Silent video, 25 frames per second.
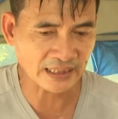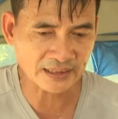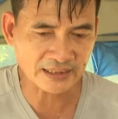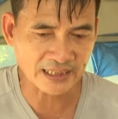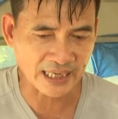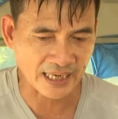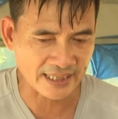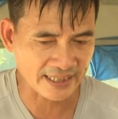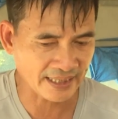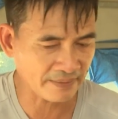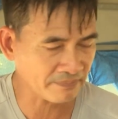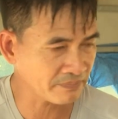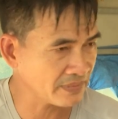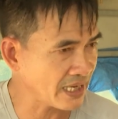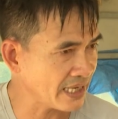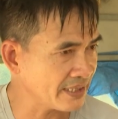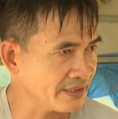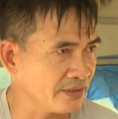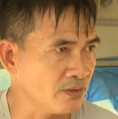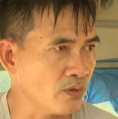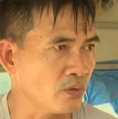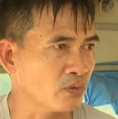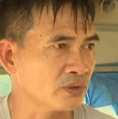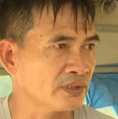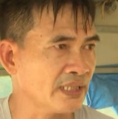Tất cả em
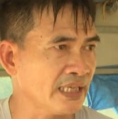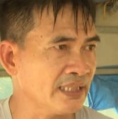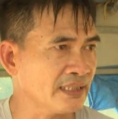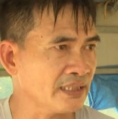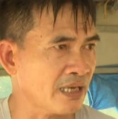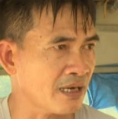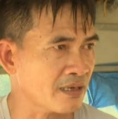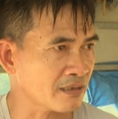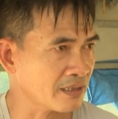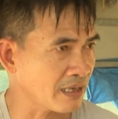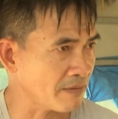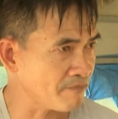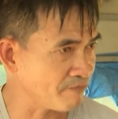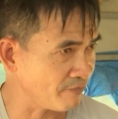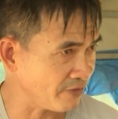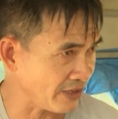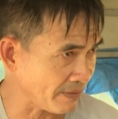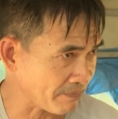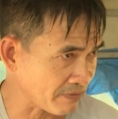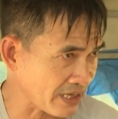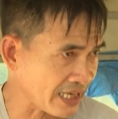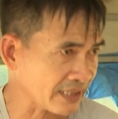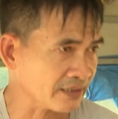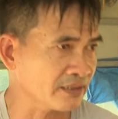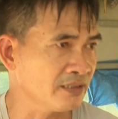đầy đủ giấy tờ cấp
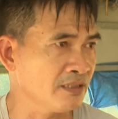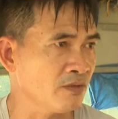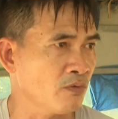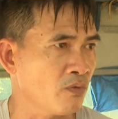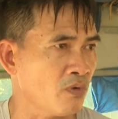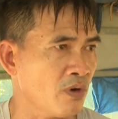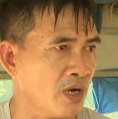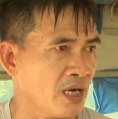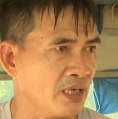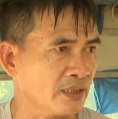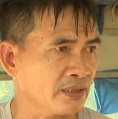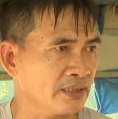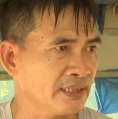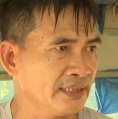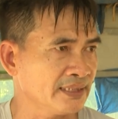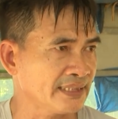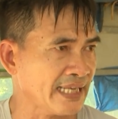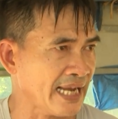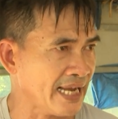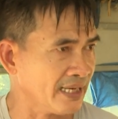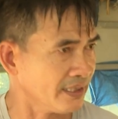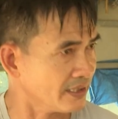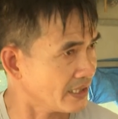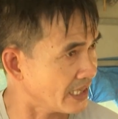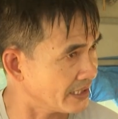phép các thứ của thị
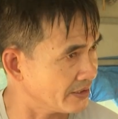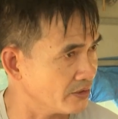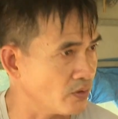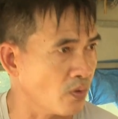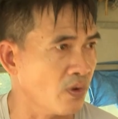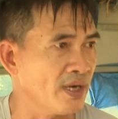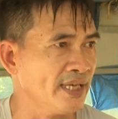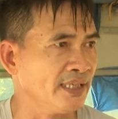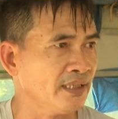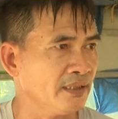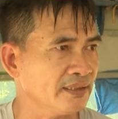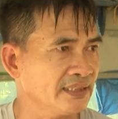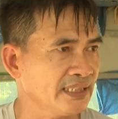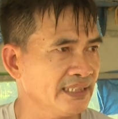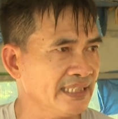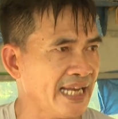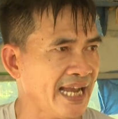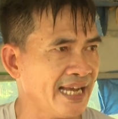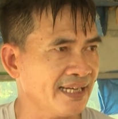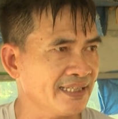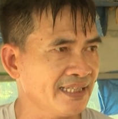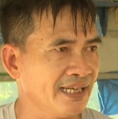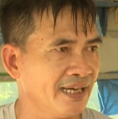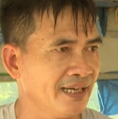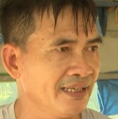xã đầy đủ hết ở trên
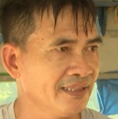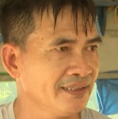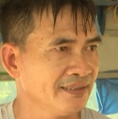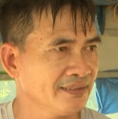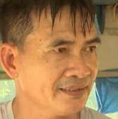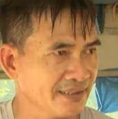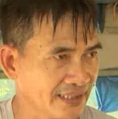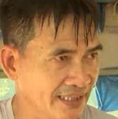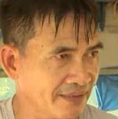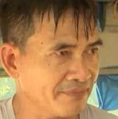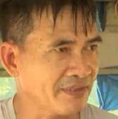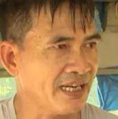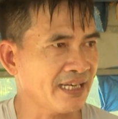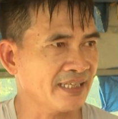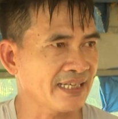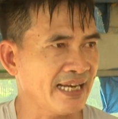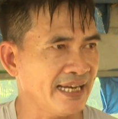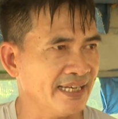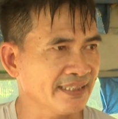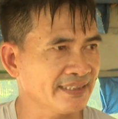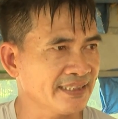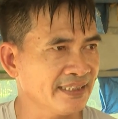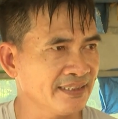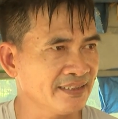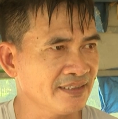nhà kia ạ. Em đang
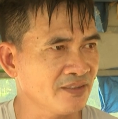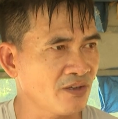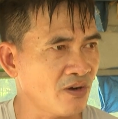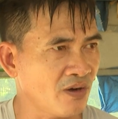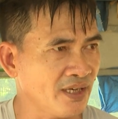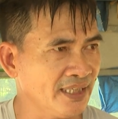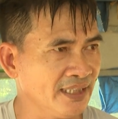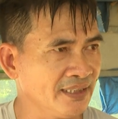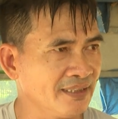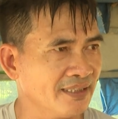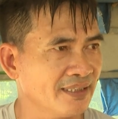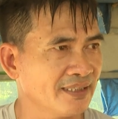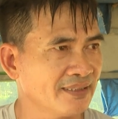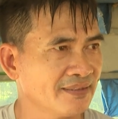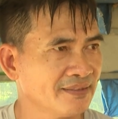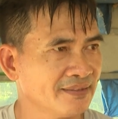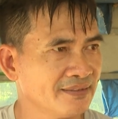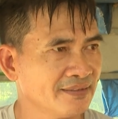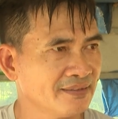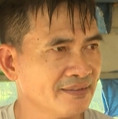để trên có hết ạ.